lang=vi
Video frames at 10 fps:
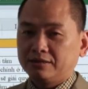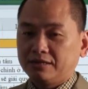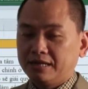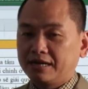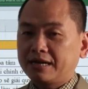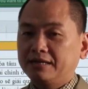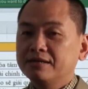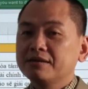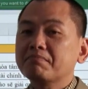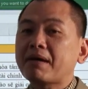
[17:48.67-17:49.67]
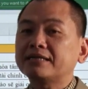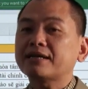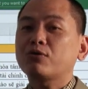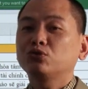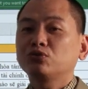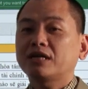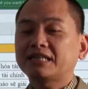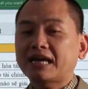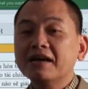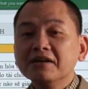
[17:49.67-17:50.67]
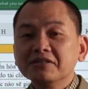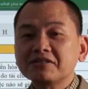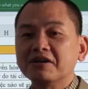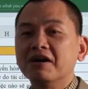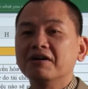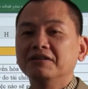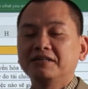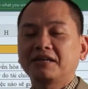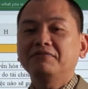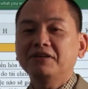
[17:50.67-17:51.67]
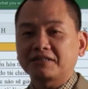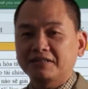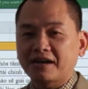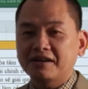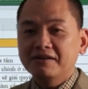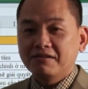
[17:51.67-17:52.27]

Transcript: Thì đến cái bài sau chúng ta sẽ sờ đến cái việc gì ạ?